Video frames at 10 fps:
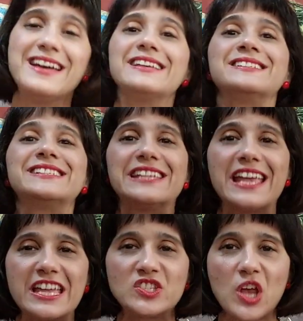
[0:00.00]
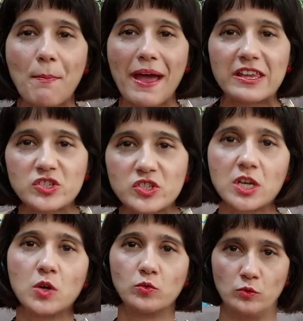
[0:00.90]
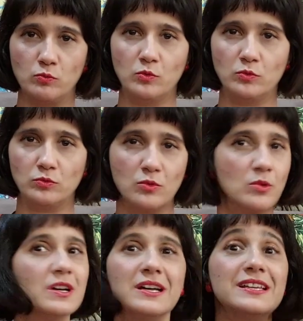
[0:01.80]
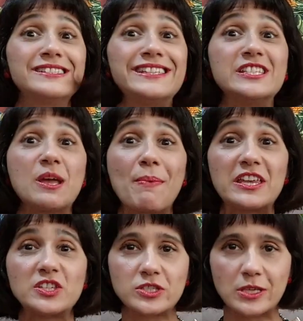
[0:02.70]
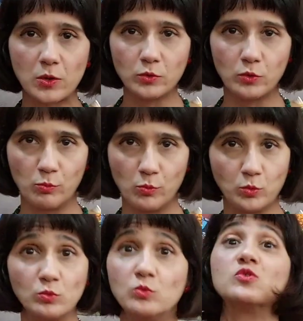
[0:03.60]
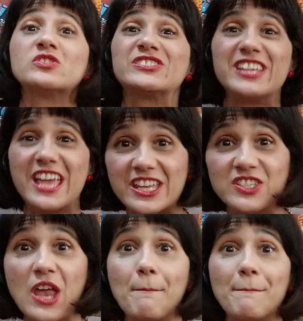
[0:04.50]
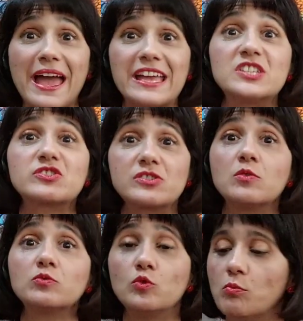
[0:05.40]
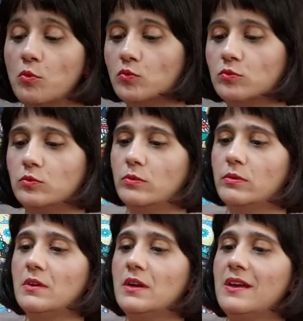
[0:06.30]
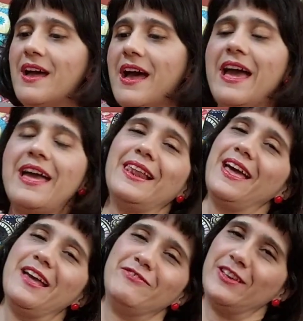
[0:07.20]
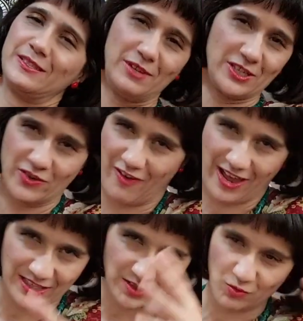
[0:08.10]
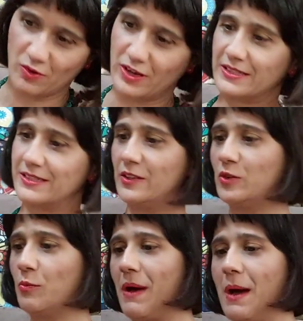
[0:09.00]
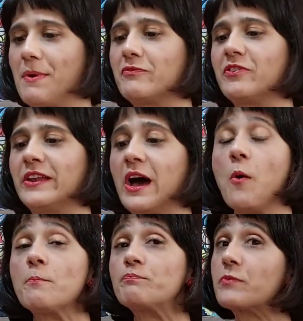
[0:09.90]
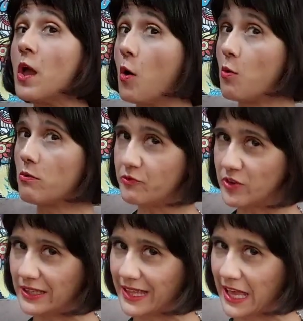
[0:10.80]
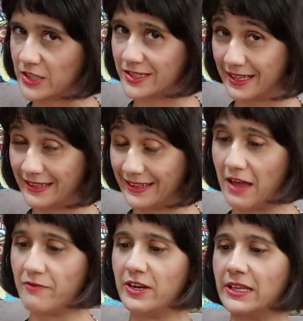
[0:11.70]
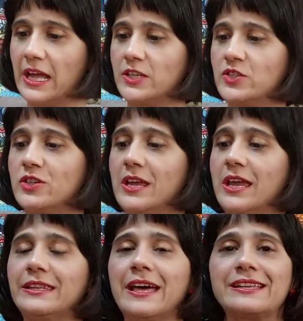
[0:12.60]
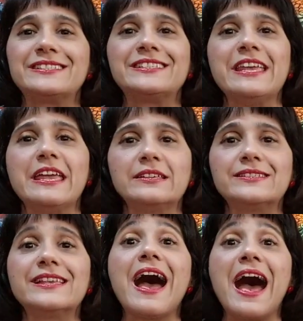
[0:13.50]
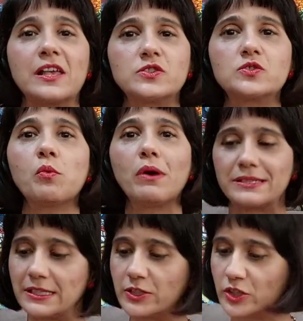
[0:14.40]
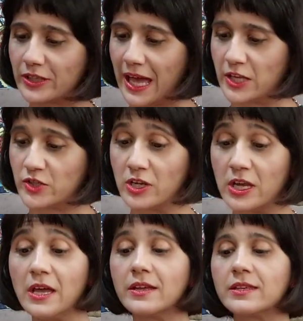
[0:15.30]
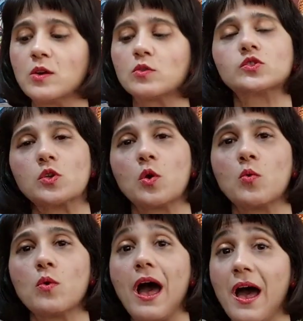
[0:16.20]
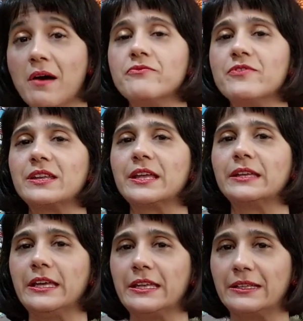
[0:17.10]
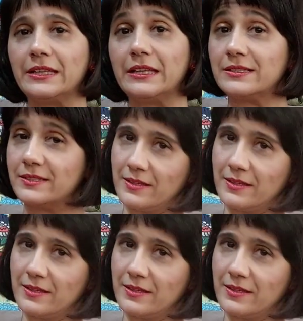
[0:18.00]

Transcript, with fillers: Sede a paixão do mundo. Sede a paixão do mundo, sede a paixão do mundo. Releve as minhas divagações, Santo Papa, afinal, o fim desta, na verdade, é dar ciência à sua santidade, que eu sou a verdadeira atriz